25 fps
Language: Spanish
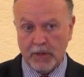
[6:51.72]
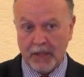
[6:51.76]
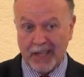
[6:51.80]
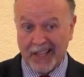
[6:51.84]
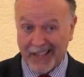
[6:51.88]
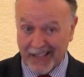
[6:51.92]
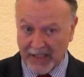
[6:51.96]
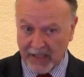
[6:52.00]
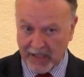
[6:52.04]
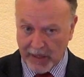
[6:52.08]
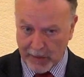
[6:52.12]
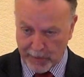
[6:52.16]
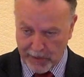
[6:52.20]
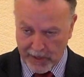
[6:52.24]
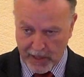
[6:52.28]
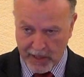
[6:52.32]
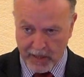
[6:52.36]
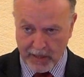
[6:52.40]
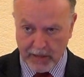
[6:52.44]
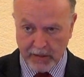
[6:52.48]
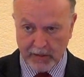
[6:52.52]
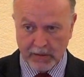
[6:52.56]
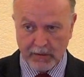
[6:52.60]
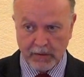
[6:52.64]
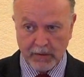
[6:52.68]
el
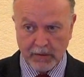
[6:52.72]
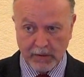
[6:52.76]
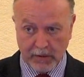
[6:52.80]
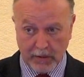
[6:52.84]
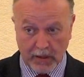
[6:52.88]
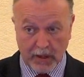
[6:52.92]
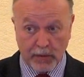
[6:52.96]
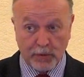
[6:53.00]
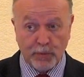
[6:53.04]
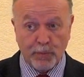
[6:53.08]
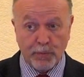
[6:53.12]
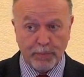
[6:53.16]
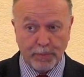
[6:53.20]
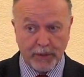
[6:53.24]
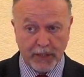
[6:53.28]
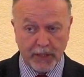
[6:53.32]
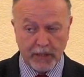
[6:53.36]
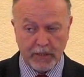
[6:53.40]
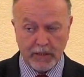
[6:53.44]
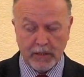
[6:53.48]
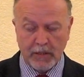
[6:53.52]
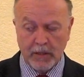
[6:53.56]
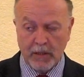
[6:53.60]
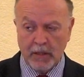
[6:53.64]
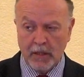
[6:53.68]
deber de
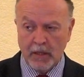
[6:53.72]
cumplir